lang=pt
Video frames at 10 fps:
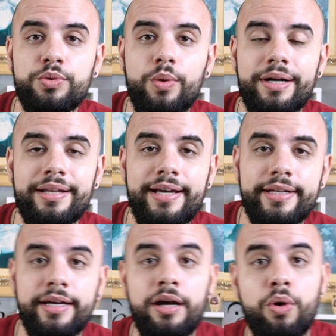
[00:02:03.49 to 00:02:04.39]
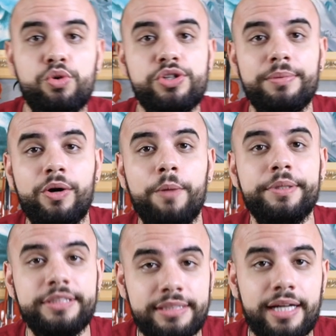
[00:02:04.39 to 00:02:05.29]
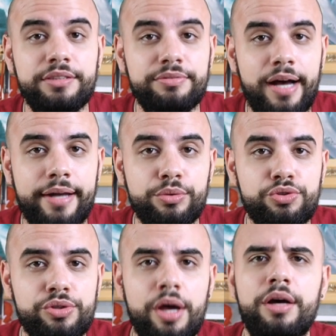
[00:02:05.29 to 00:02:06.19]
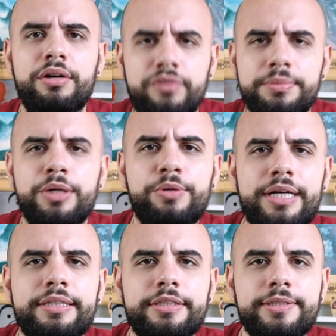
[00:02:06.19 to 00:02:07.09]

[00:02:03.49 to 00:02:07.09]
de um Guarneri ou ser uma cópia de Stradivarius? Vamos dar uma olhada